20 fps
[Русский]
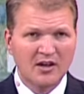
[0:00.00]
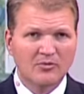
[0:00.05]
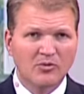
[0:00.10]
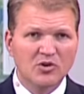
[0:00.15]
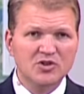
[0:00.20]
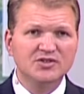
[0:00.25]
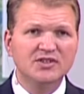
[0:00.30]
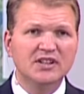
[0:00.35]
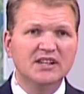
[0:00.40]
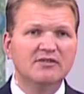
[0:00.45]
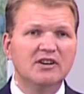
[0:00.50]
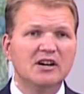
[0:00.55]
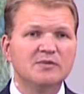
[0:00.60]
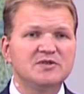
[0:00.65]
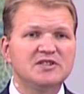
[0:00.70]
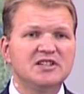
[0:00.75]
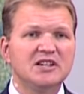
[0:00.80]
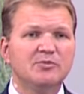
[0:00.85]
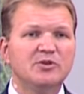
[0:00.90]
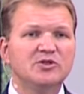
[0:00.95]
Можно ли
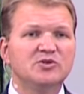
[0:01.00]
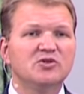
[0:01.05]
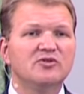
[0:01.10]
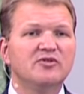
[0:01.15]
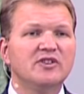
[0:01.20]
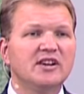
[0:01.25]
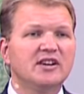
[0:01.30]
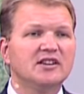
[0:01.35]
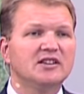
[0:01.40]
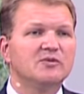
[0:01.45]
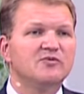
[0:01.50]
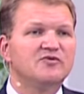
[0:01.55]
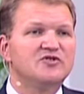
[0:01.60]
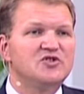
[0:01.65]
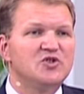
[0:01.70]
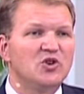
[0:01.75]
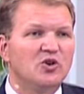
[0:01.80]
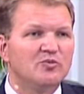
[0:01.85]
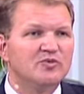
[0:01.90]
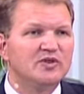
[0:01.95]
вообще быть уверенным в
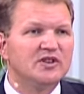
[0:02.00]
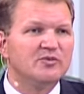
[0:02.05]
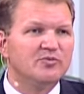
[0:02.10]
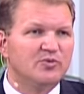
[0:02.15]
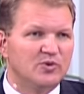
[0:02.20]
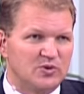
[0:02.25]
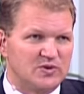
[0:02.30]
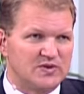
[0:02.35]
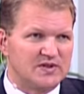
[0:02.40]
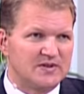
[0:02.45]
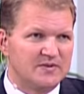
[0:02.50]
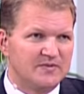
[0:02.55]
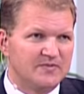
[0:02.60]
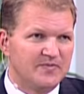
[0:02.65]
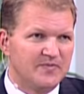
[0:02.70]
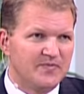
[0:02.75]
чем-нибудь?